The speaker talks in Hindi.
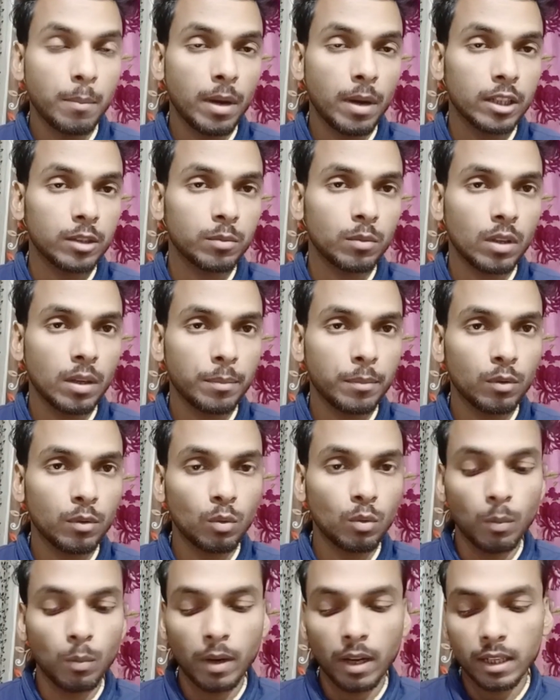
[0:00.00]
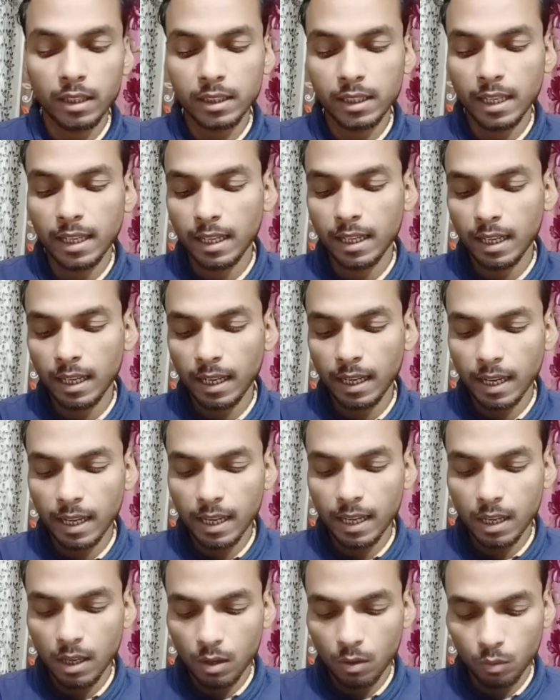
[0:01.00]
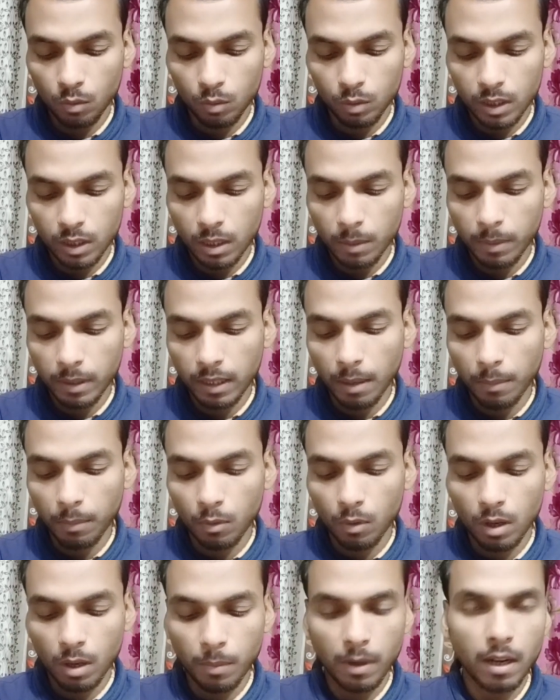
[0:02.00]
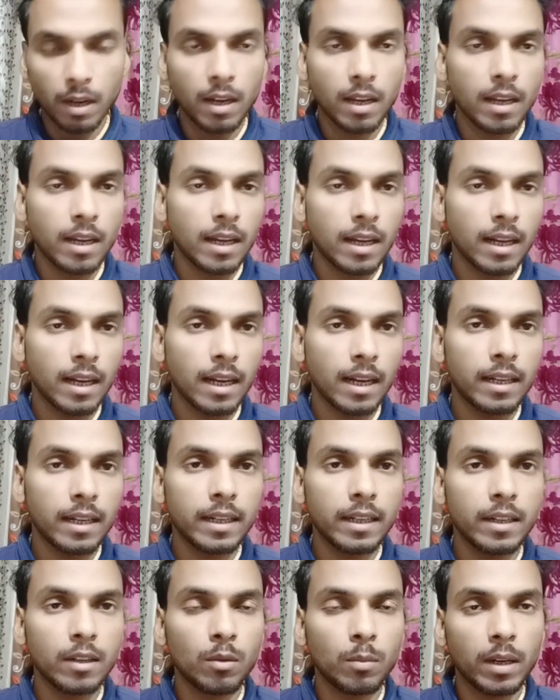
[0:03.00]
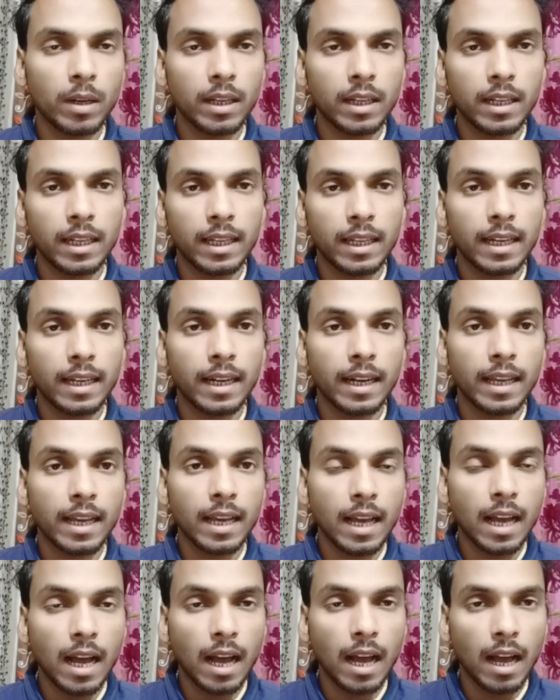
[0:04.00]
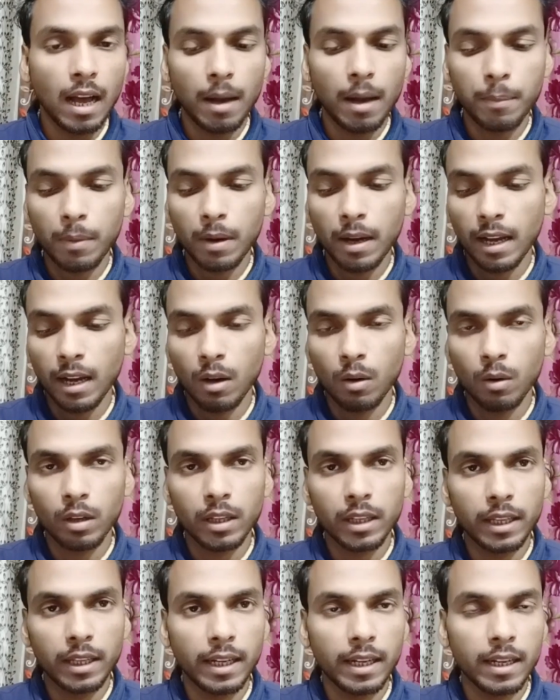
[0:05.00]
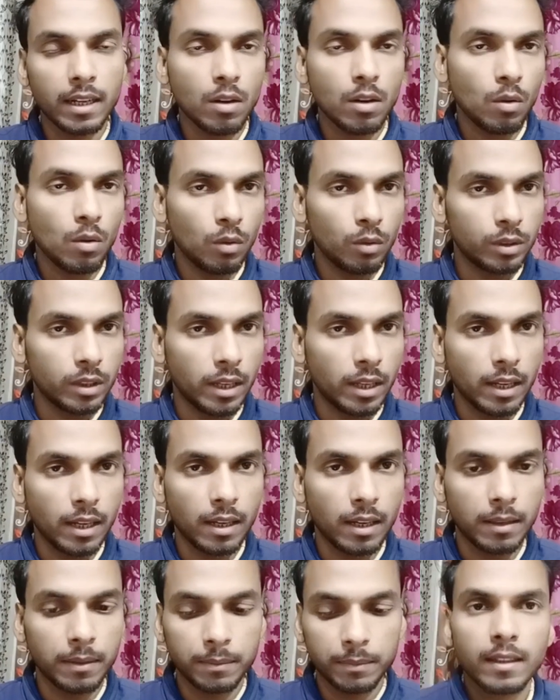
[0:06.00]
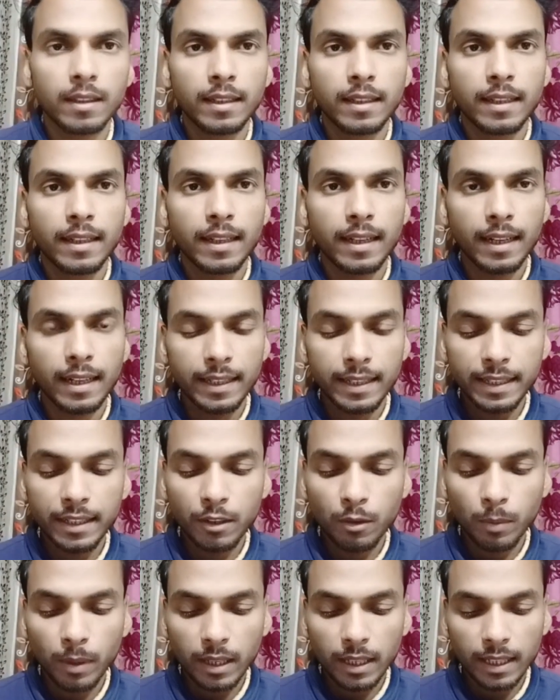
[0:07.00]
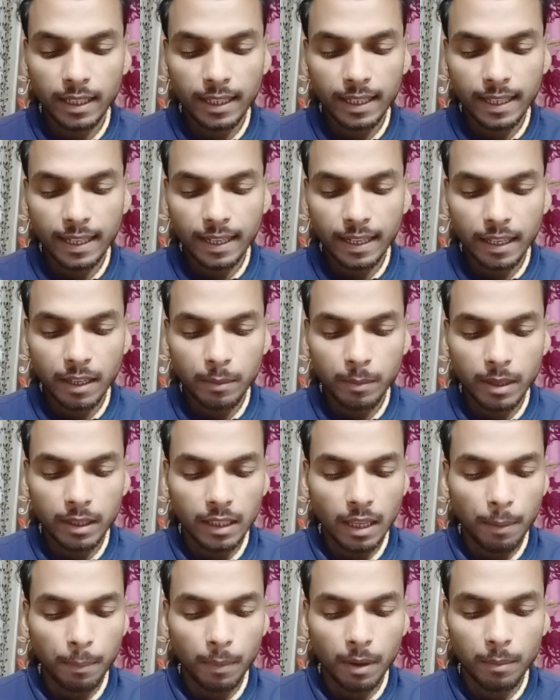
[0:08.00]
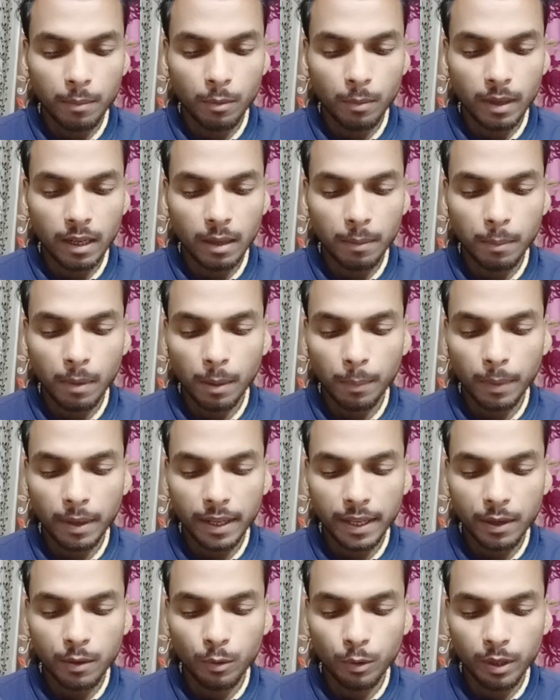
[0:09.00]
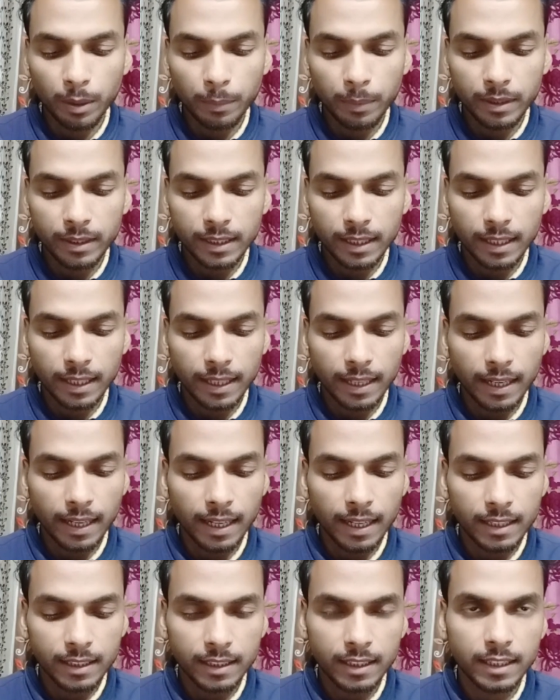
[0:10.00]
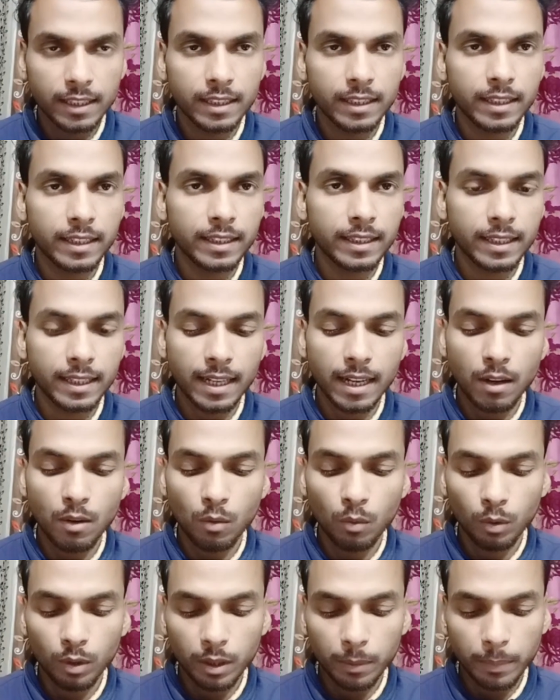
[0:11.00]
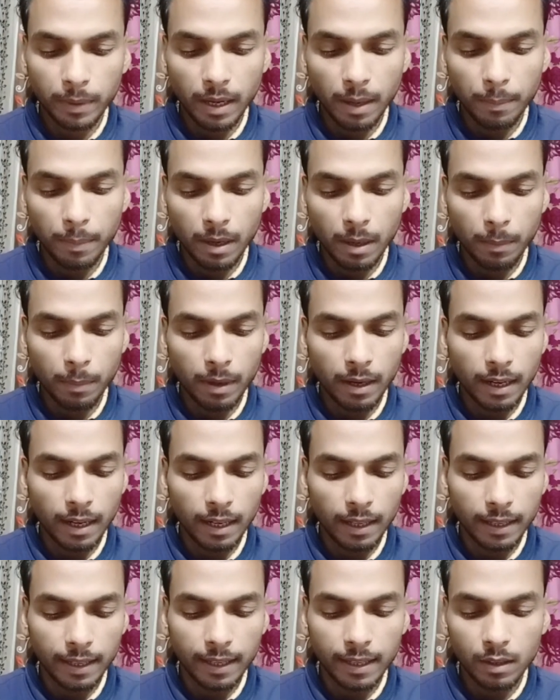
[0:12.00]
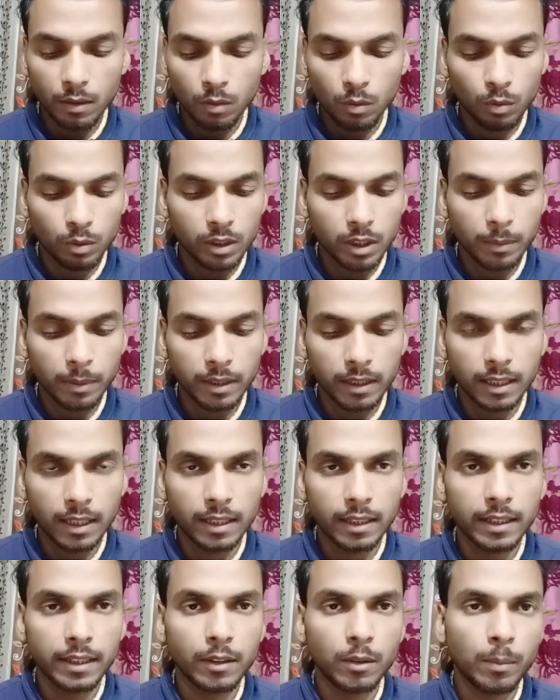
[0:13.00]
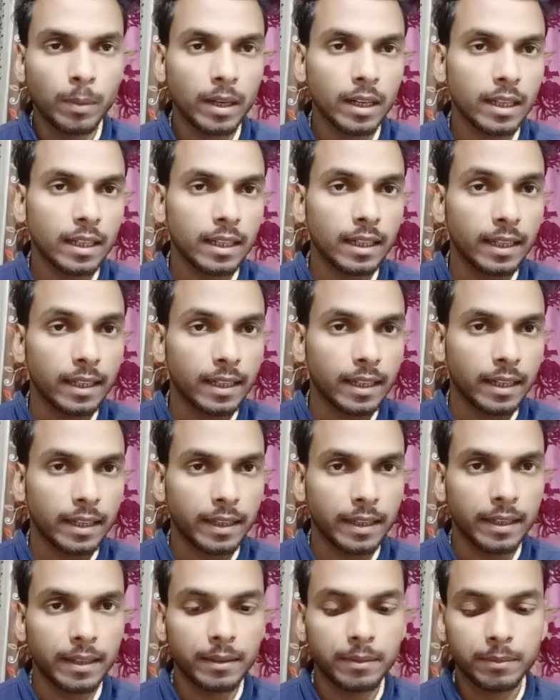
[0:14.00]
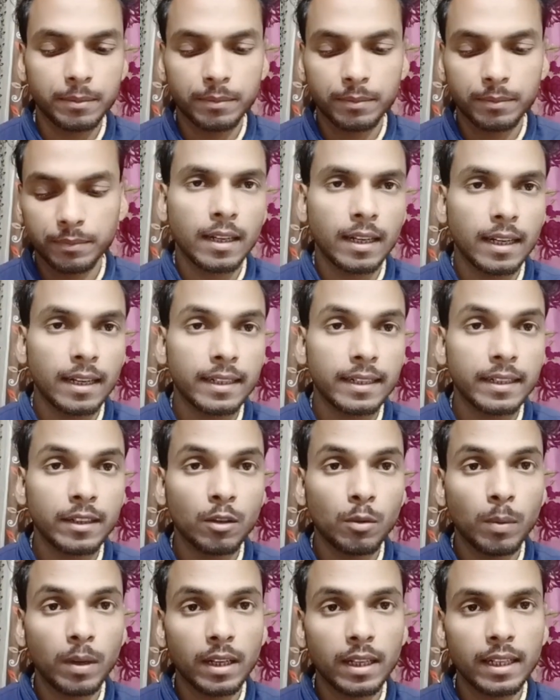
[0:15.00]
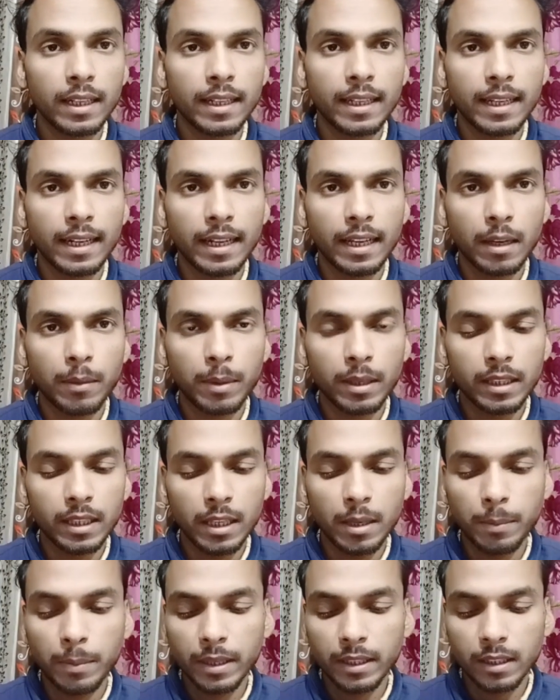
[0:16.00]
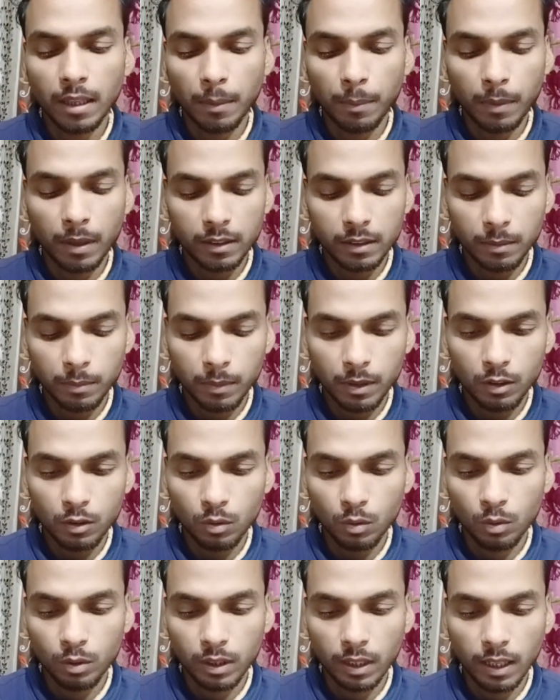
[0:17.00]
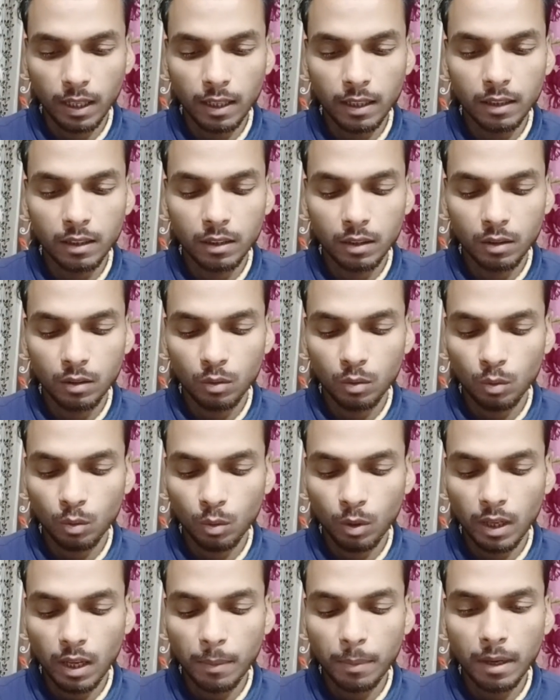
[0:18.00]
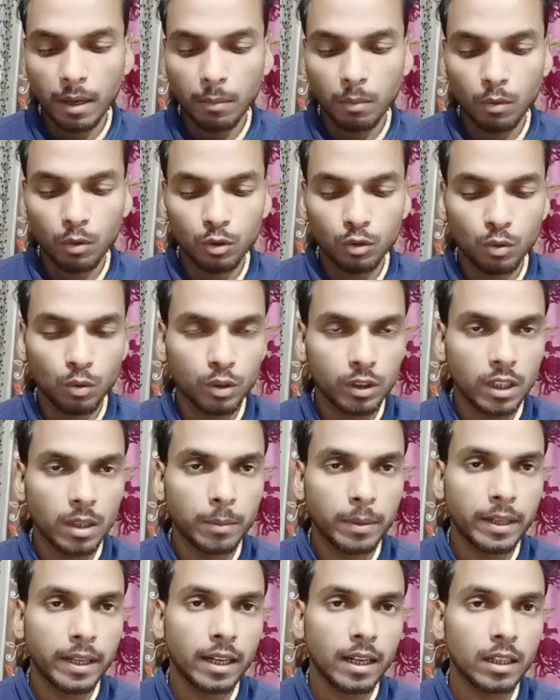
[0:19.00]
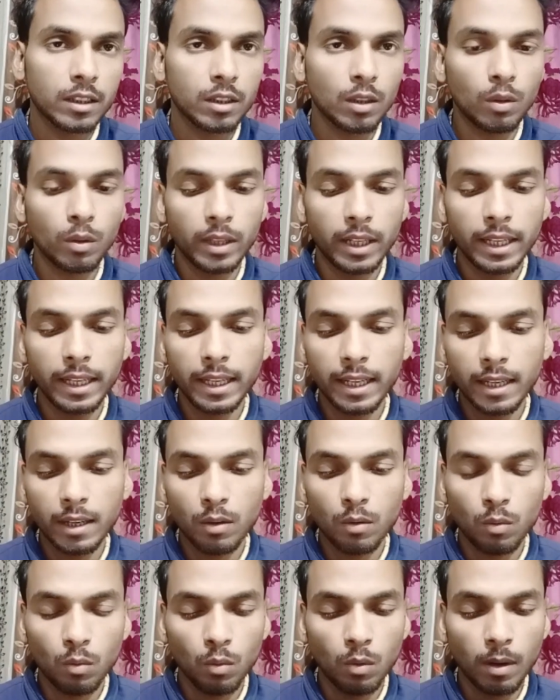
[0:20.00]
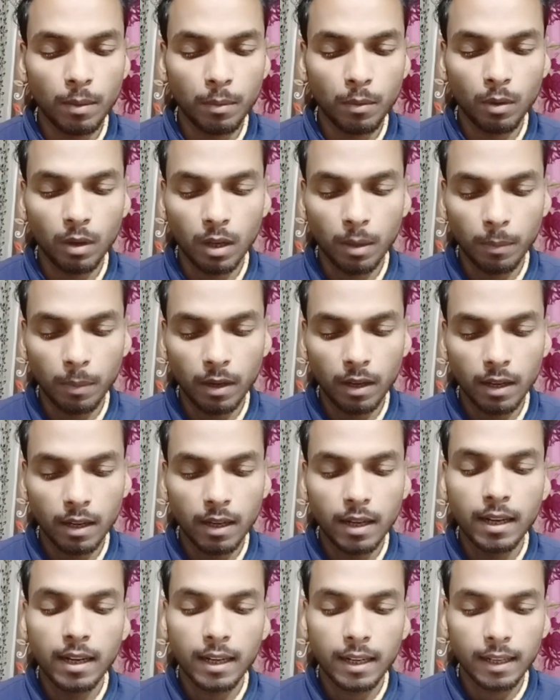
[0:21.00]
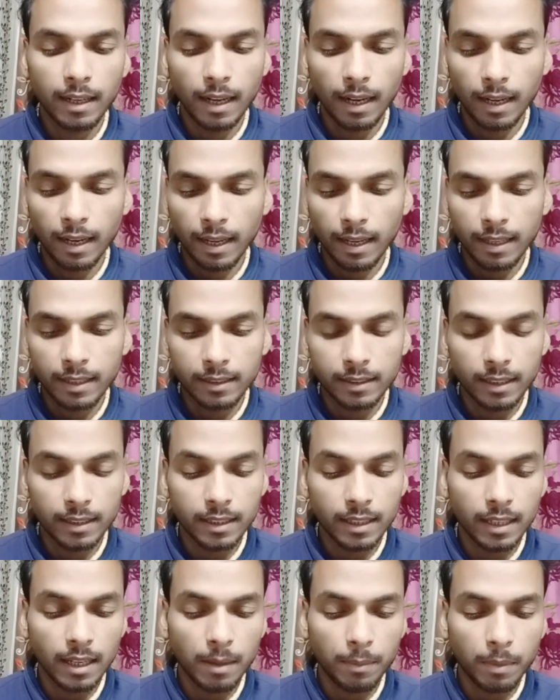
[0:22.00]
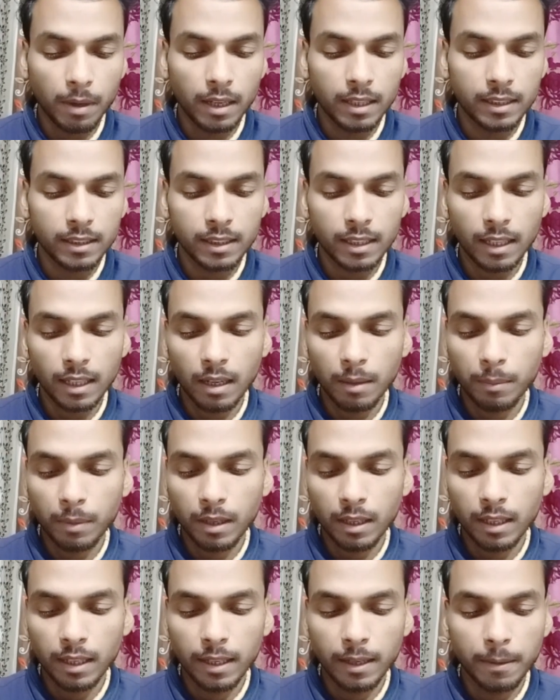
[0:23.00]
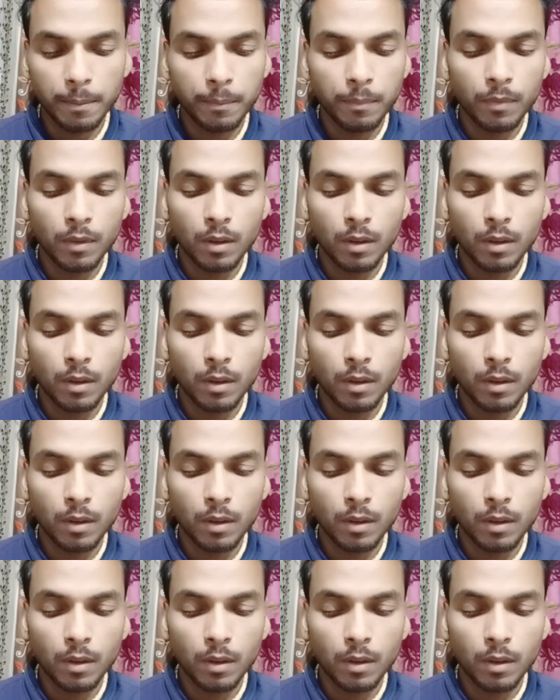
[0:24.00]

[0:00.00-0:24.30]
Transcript: पासपोर्ट आपको दोबारा से एंटर करना है उसके बाद आपको यहाँ पर कंटिन्यू पर क्लिक करना है आपका अकाउंट क्रिएट हो जाएगा कंटिन्यू पर क्लिक करने के बाद आपका मोबाइल नंबर पर एक ओ सेंड किया गया सिक्स डिजिट का ओ आप यहाँ पर डालेंगे उसके बाद कंटिन्यू पर क्लिक करेंगे कंटिन्यू पर क्लिक करने के बाद ये पेज आपका सामने शो हो जाएगा तो यहाँ पर आपको सोशल मीडिया का जो लिंक है वो आपको यहाँ पर डालना है जैसे कि आपका इंस्टाग्राम का लिंक